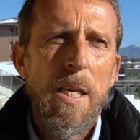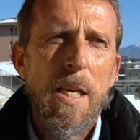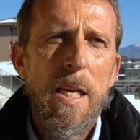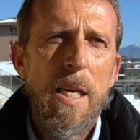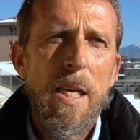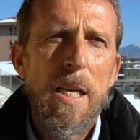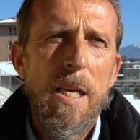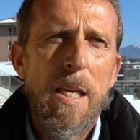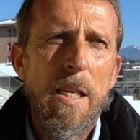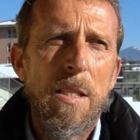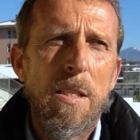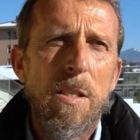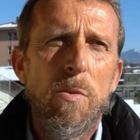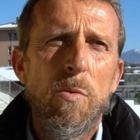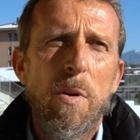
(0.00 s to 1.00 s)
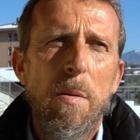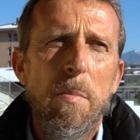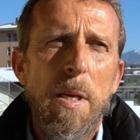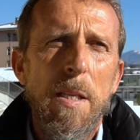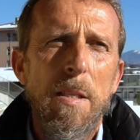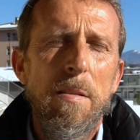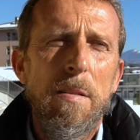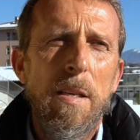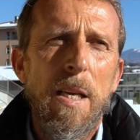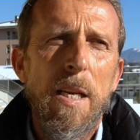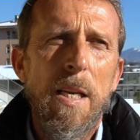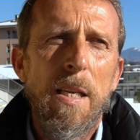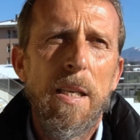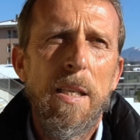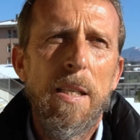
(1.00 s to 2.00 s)
e
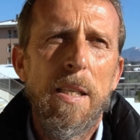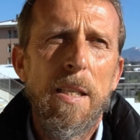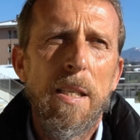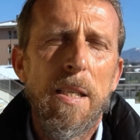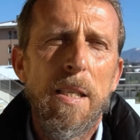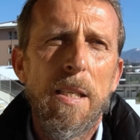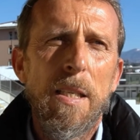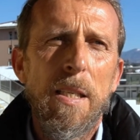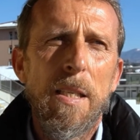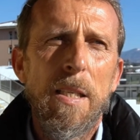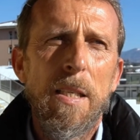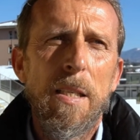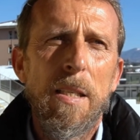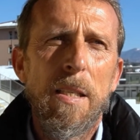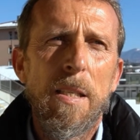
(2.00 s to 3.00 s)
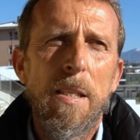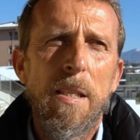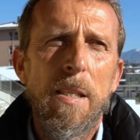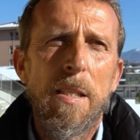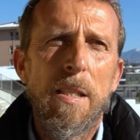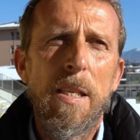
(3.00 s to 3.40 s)
sicuramente eh,